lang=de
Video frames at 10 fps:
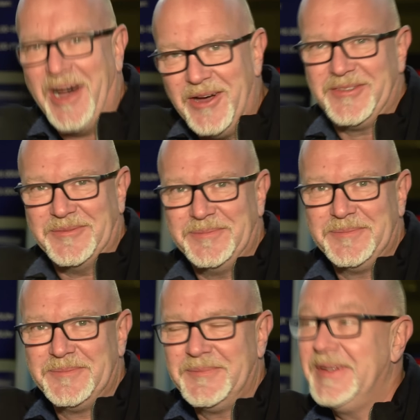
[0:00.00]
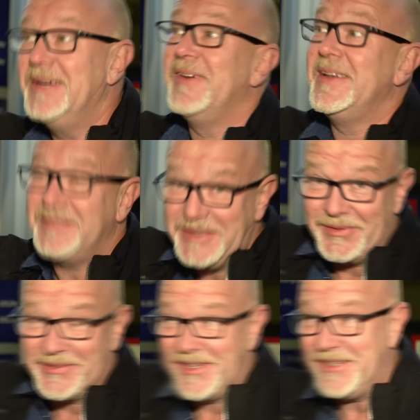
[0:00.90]
außen. Man weiß nie,
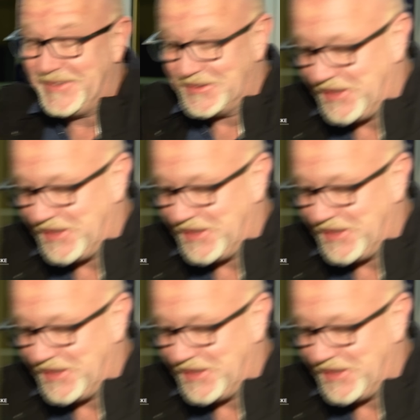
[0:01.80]
was dahinter